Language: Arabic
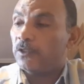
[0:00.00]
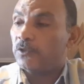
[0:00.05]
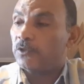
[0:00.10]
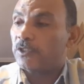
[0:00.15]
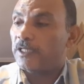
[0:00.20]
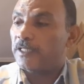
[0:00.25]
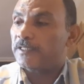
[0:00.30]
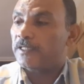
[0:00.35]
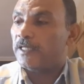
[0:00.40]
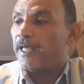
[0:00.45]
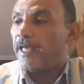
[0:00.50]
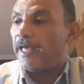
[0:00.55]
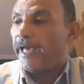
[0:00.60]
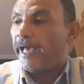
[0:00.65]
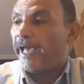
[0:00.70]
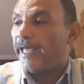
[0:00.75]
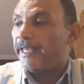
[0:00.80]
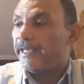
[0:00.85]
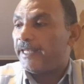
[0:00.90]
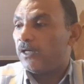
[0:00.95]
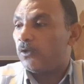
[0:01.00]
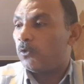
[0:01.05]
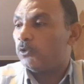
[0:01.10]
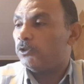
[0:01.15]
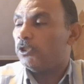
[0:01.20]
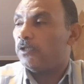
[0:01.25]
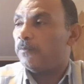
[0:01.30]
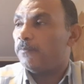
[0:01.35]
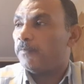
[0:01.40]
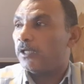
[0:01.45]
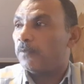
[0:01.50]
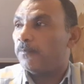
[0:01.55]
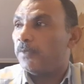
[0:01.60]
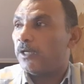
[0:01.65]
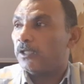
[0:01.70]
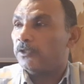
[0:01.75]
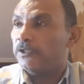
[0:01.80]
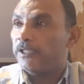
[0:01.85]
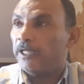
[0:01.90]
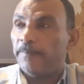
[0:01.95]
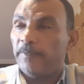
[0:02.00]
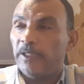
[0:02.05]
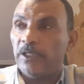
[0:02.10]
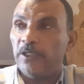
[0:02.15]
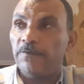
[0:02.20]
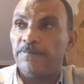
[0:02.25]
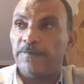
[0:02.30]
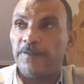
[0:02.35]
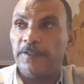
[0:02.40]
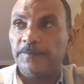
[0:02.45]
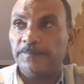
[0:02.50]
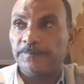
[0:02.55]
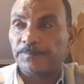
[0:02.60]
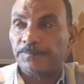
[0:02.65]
يا استاذ هناخد المخبار ده باللي فيه